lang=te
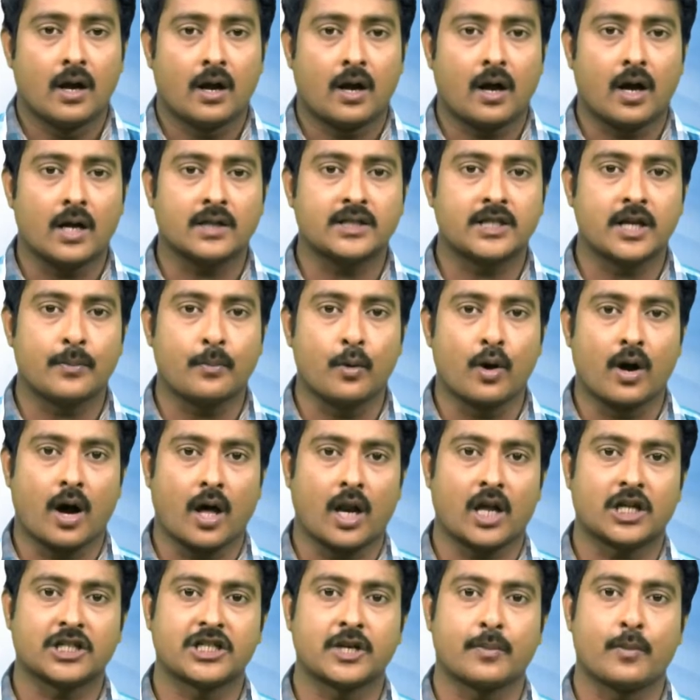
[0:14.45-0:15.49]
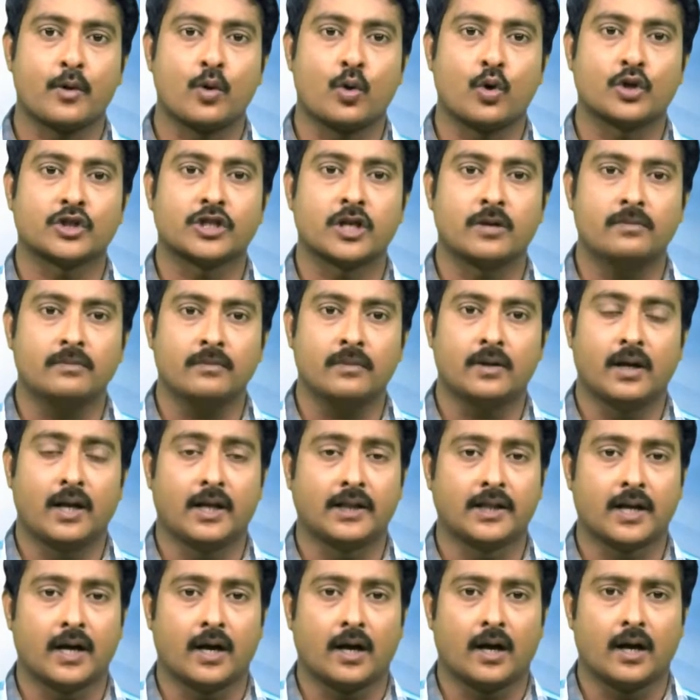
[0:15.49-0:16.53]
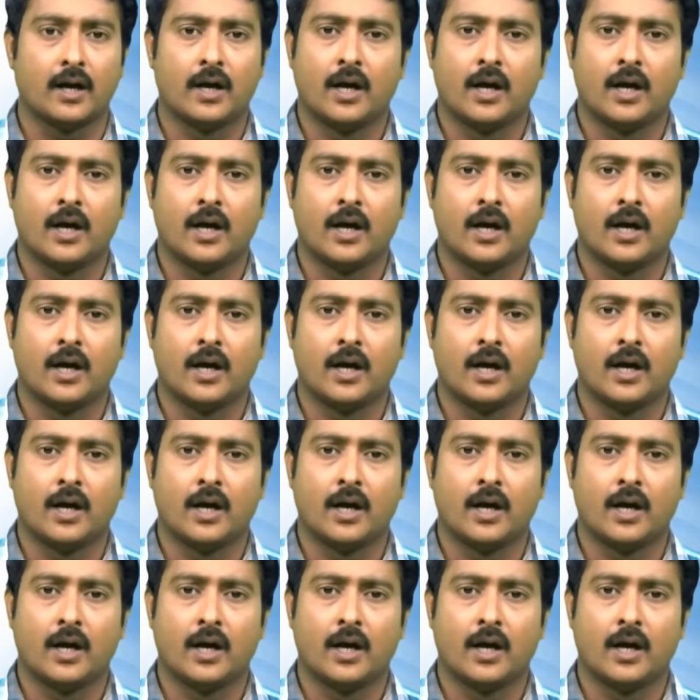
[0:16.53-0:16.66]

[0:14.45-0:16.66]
కాసేపు కాలక్షేపం కోసం లేదా